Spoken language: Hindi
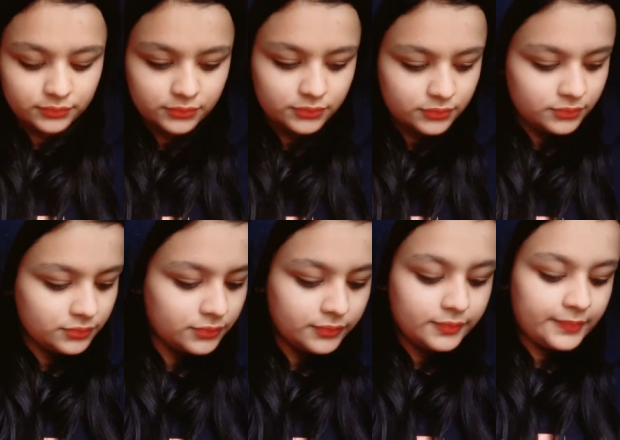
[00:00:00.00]
की तरह
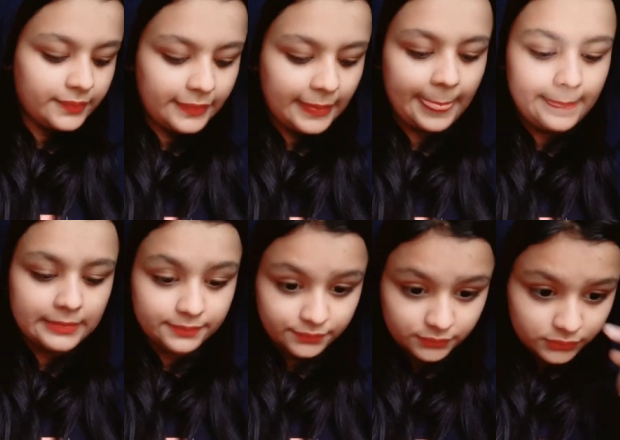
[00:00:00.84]
काम करता है
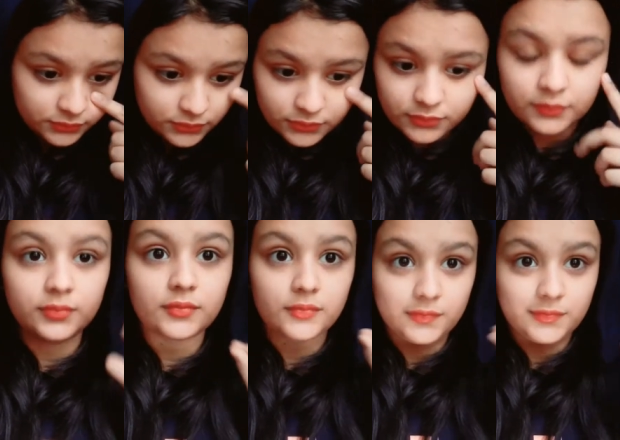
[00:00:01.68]

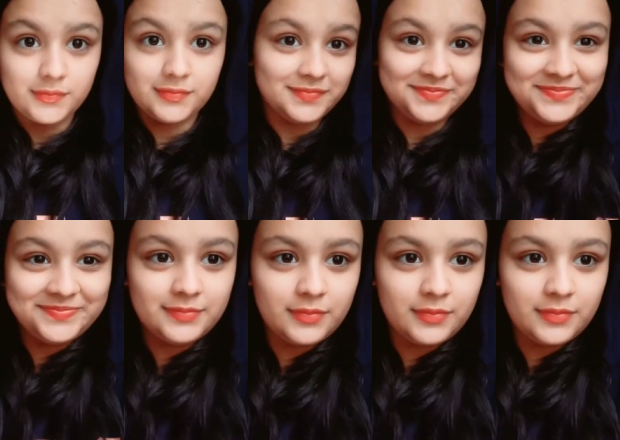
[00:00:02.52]
मेकअप और स्किन के बीच